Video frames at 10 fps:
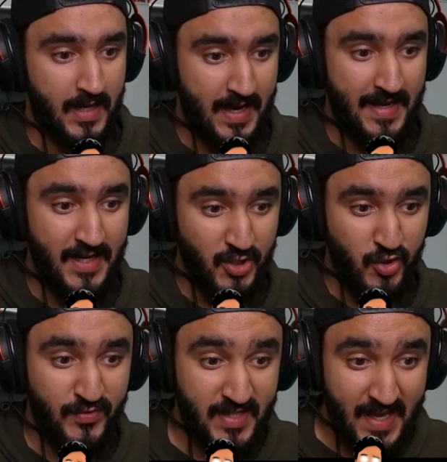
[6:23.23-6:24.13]
خلينا
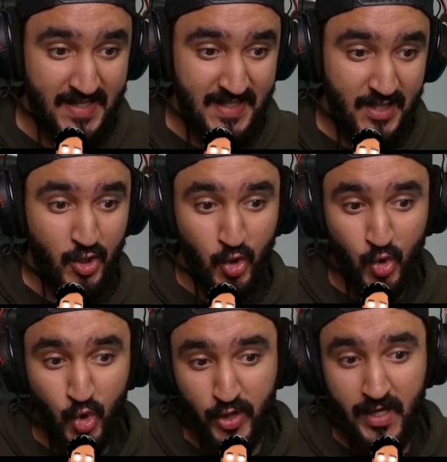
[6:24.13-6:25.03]
نشوف سيزيد
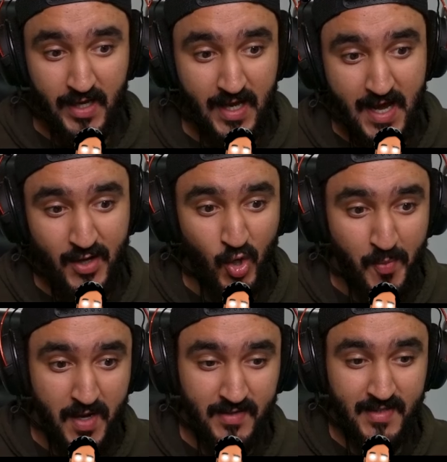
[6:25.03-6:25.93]
النور اعلان
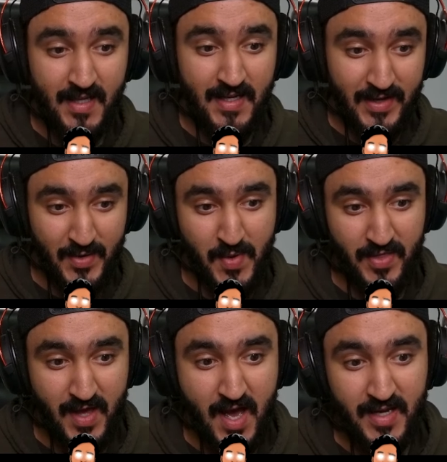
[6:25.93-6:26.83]
عمان تل
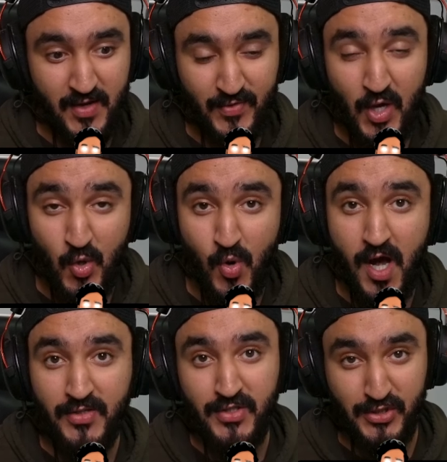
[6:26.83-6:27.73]
لرمضان
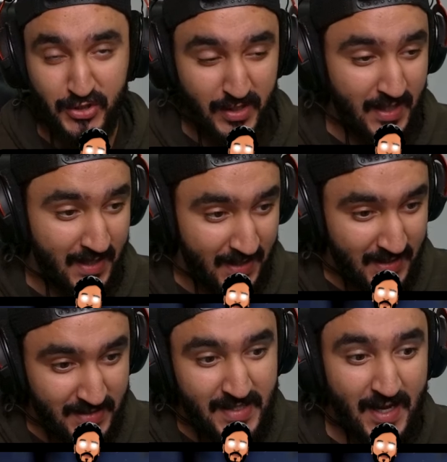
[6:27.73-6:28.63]
2021
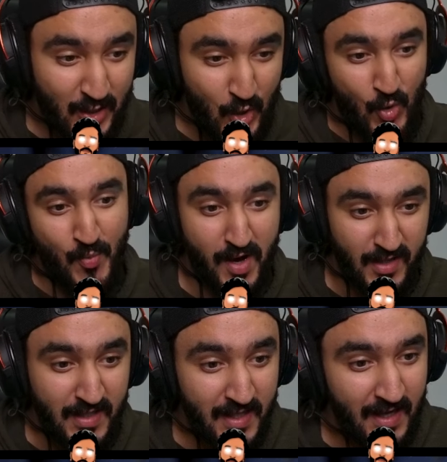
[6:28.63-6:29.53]
شركة
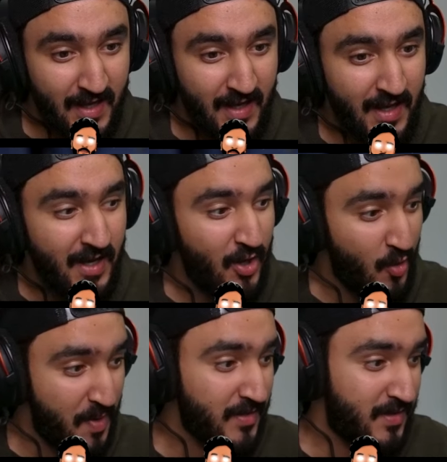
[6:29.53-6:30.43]
عمانية
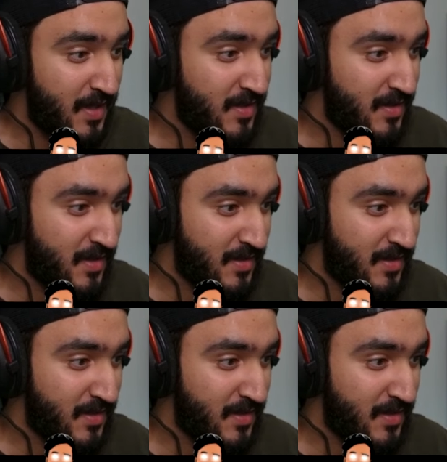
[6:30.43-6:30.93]
عمان تل